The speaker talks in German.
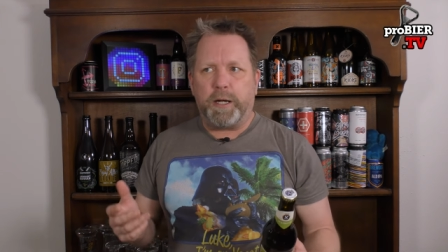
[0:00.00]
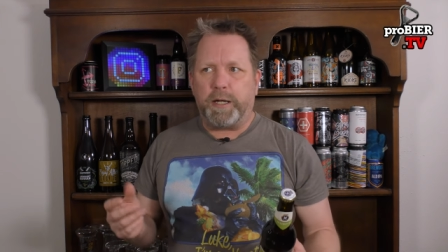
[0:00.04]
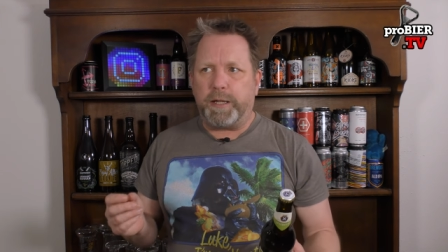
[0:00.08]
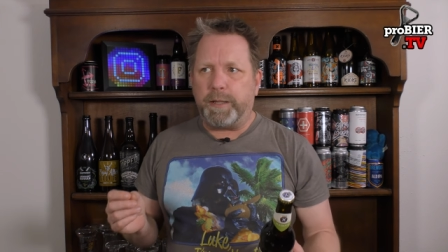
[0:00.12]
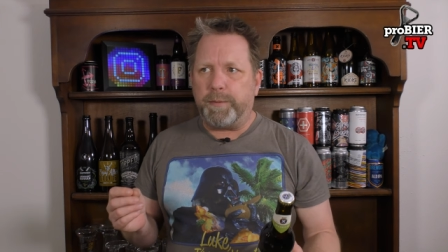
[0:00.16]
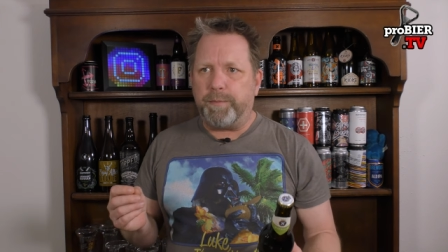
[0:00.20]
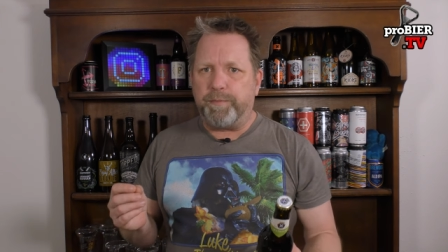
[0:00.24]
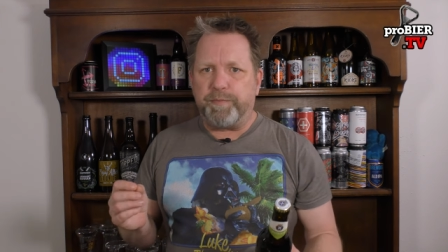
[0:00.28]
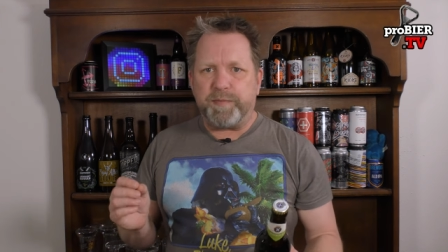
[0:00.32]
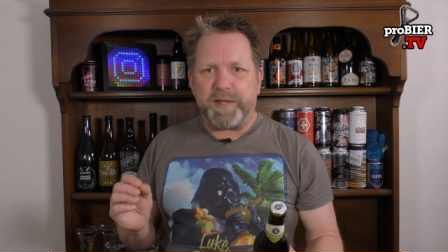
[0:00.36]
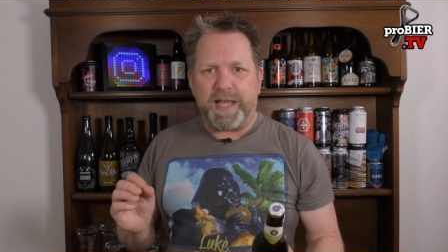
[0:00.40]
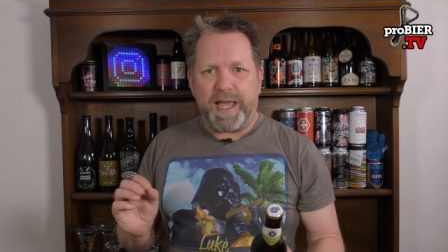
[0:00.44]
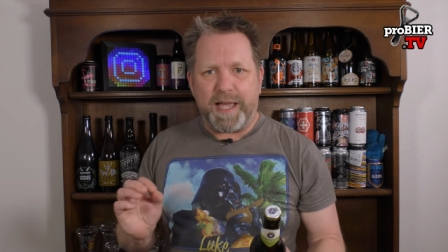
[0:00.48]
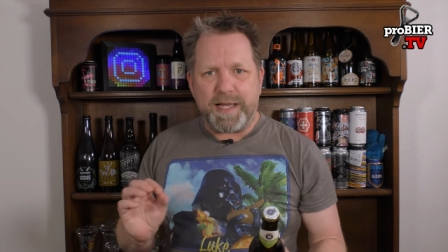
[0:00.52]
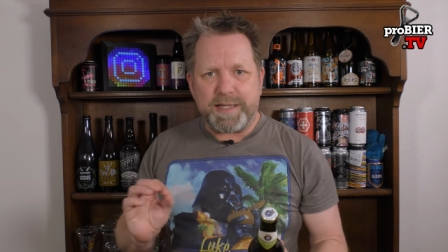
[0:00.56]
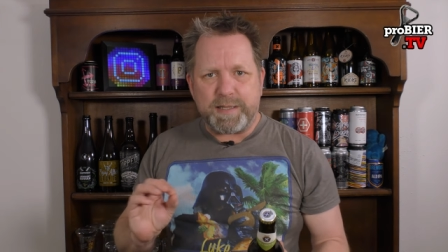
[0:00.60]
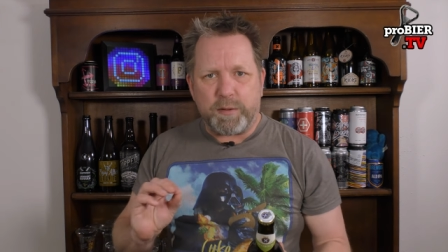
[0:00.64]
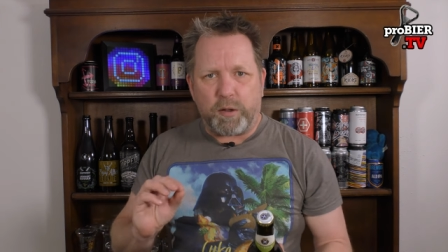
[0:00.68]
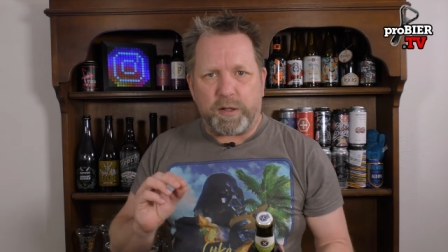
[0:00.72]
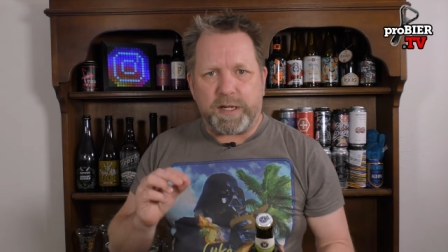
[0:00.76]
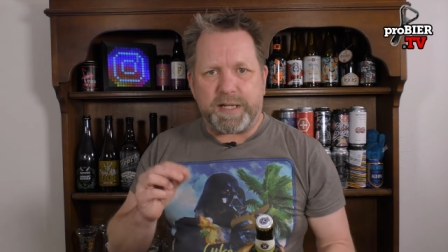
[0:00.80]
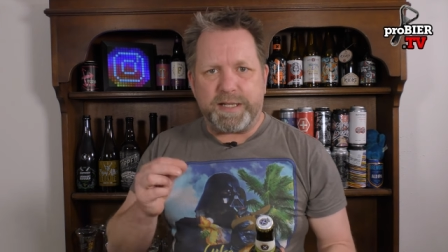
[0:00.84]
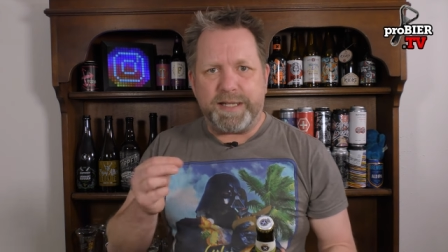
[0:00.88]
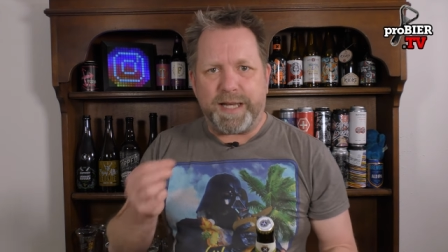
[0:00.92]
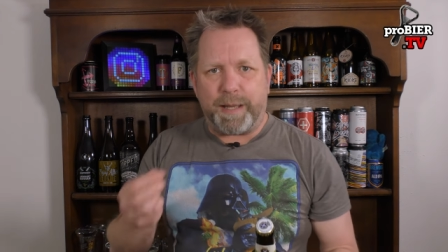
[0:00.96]
Ähm, er ist
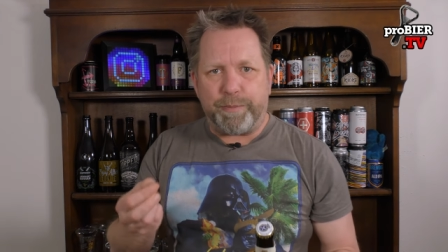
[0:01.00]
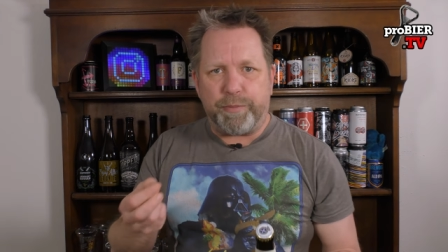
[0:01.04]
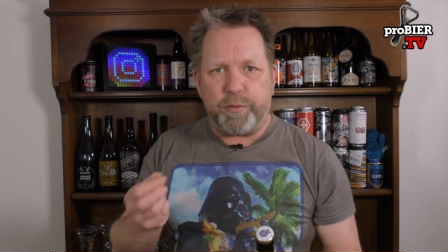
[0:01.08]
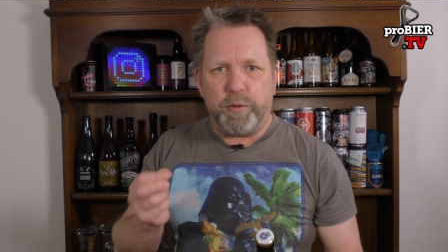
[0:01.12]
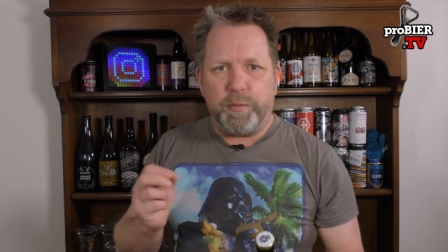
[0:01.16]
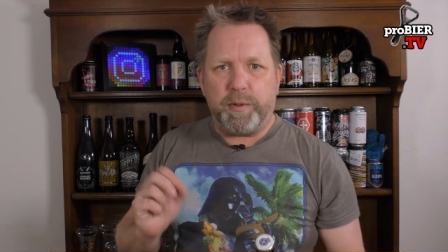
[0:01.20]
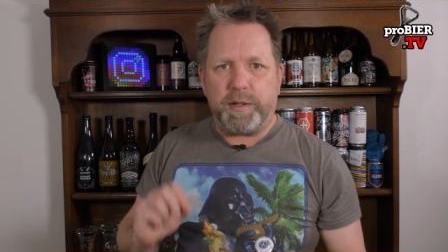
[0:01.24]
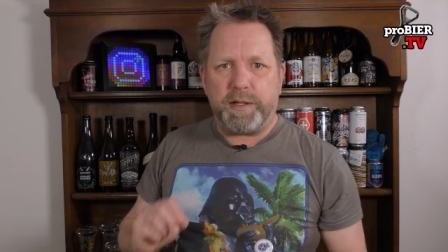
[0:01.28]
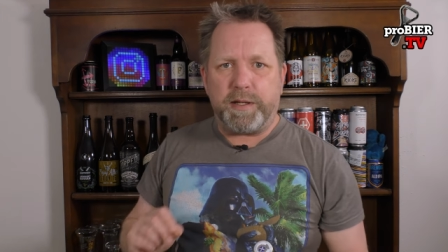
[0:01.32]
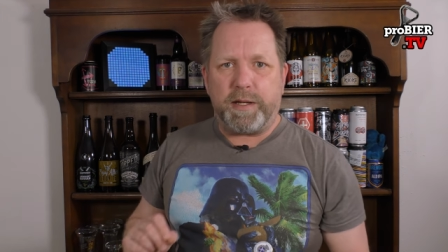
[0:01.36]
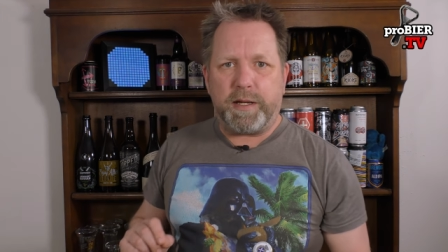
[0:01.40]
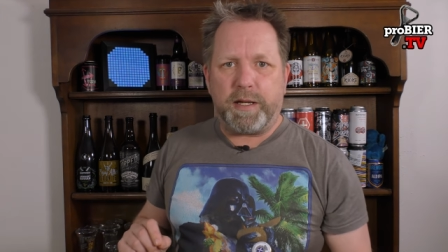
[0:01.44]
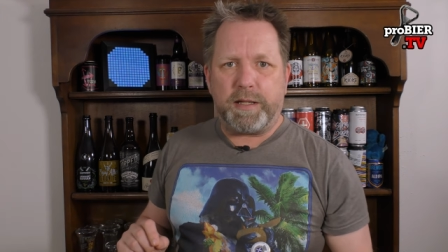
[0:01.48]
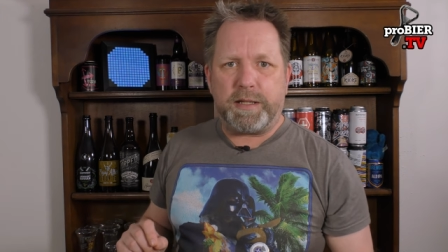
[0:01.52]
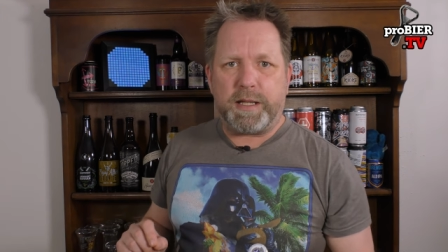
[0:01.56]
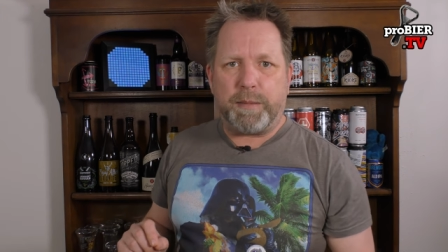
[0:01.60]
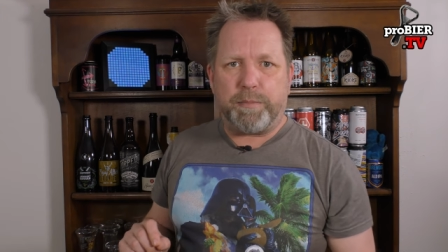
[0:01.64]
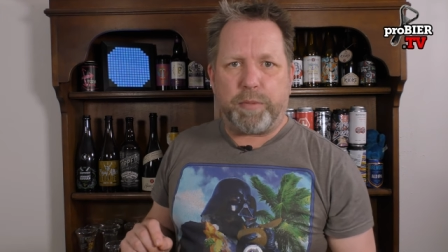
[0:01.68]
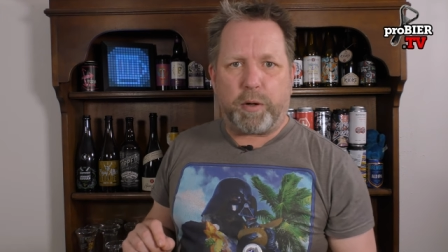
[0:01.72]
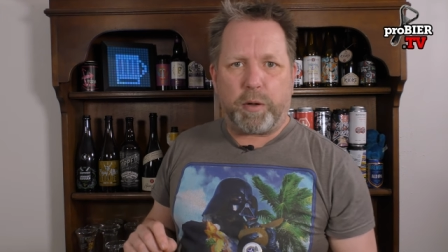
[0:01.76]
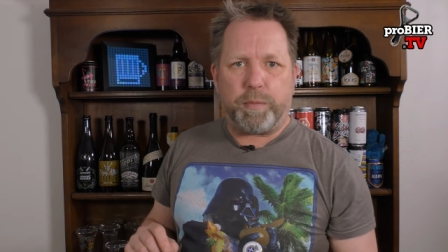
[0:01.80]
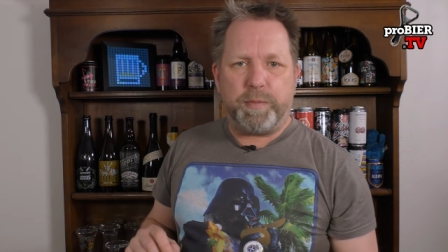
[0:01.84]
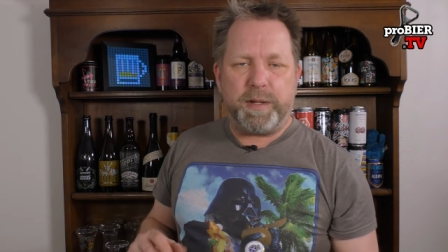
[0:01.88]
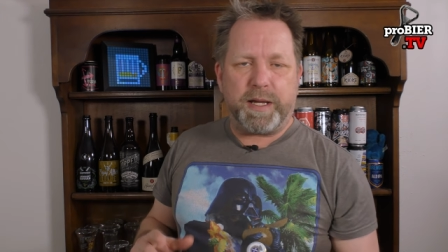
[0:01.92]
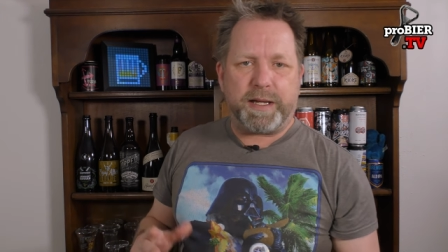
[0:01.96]
auch knapp über der, der
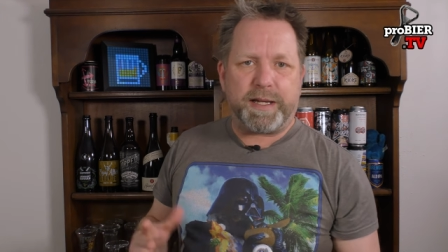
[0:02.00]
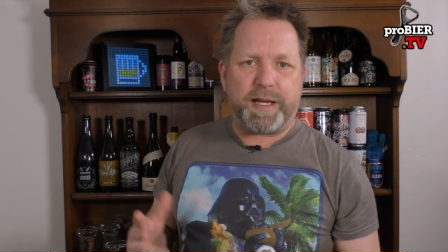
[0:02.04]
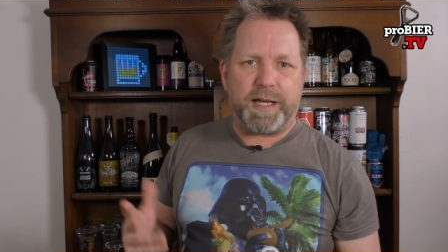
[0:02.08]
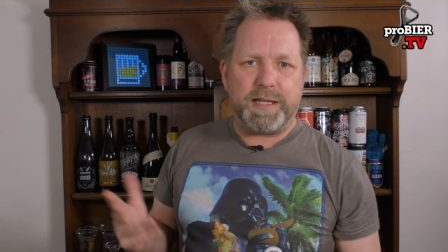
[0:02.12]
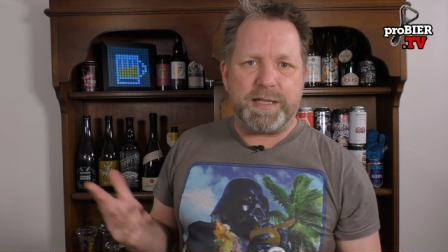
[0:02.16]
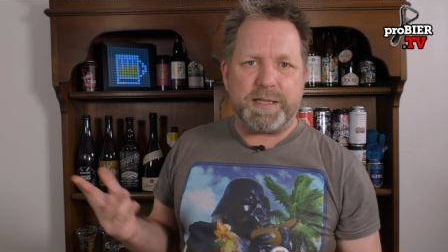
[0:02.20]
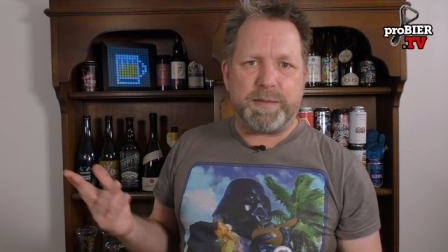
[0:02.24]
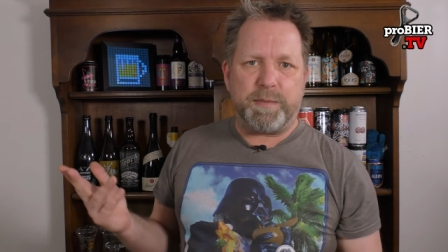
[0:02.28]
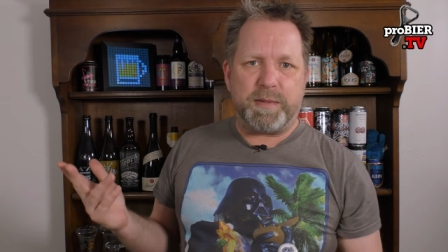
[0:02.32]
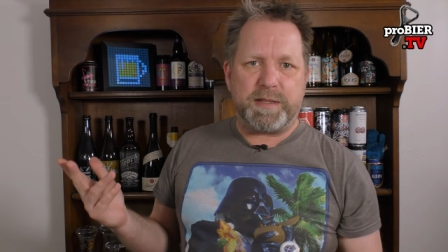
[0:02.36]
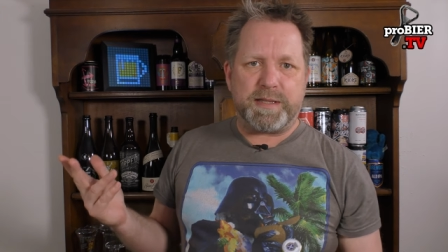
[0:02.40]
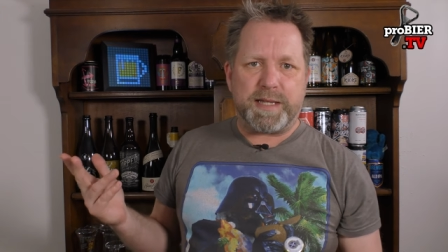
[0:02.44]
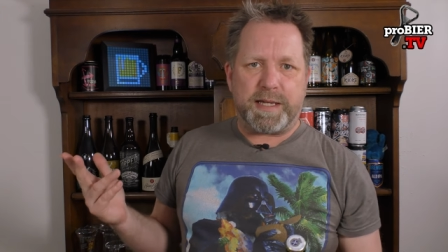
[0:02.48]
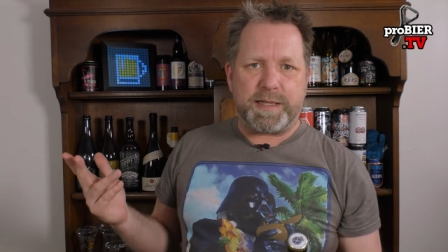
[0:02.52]
Bockbiergrenze mit